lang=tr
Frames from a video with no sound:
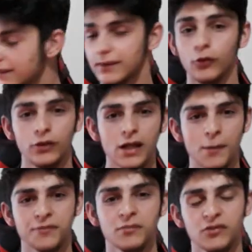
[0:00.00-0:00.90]
E, öyle
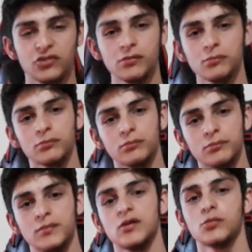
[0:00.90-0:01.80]
yaptığımız için
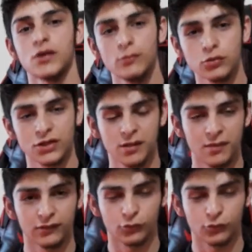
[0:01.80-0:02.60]
mecburen burada yemek